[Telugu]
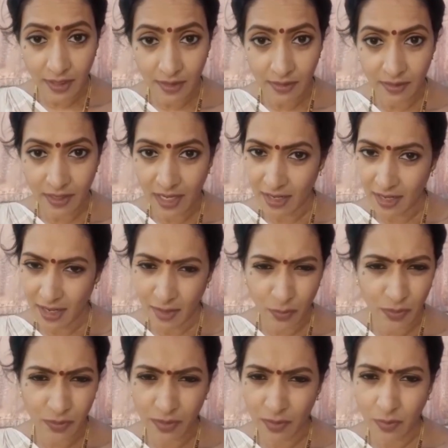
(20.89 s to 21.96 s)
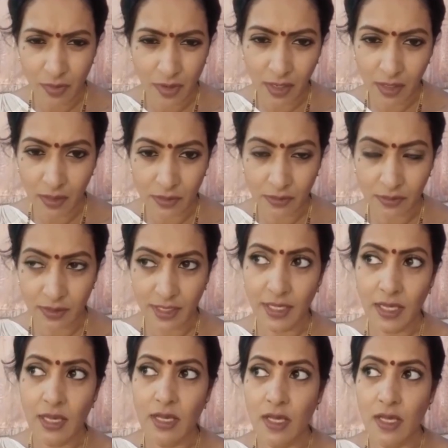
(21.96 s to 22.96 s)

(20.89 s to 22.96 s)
అయ్యారు ఇలా లేనిపోయిన పుకార్లు వస్తున్నాయి